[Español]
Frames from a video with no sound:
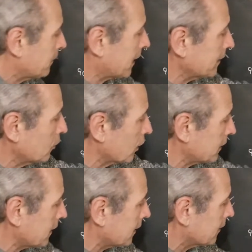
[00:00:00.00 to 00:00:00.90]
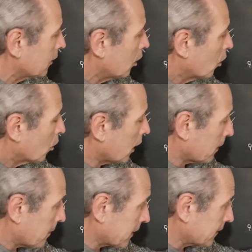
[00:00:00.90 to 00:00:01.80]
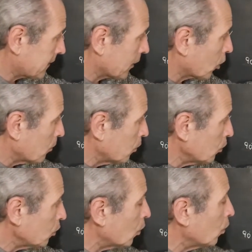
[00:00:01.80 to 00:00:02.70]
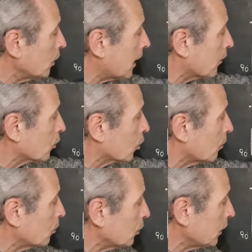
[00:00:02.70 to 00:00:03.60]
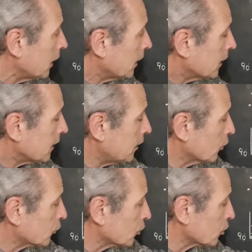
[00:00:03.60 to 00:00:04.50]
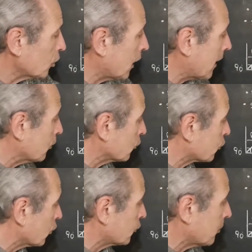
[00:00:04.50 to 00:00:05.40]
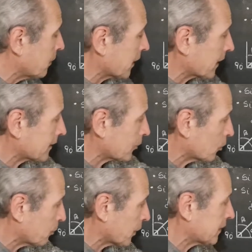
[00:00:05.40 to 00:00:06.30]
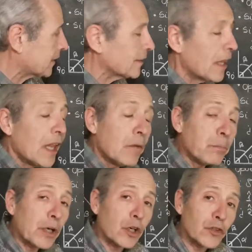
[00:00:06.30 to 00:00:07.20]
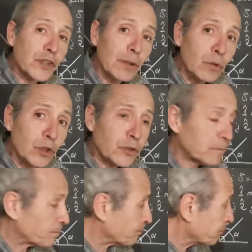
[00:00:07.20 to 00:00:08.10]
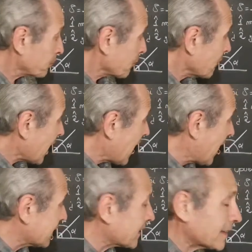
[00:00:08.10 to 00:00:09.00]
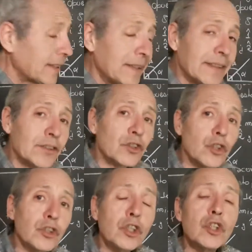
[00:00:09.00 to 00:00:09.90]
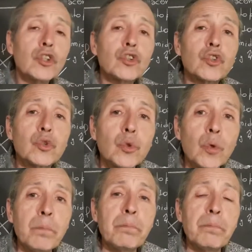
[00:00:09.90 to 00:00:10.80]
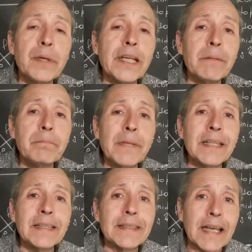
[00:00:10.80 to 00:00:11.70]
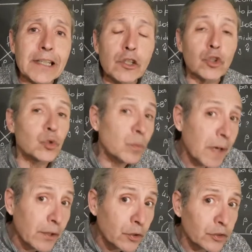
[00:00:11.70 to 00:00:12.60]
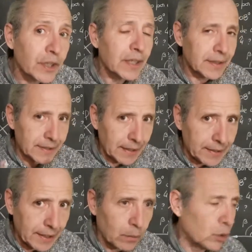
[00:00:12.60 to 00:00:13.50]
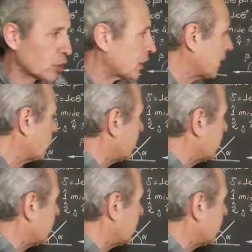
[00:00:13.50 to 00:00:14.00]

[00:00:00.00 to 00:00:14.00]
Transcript: Fíjate lo que tienen. El vértice en común, un lado en común y los otros lados son semirrectas opuestas. Bueno, los ángulos adyacentes son suplementarios. Sumados dan el ángulo llano.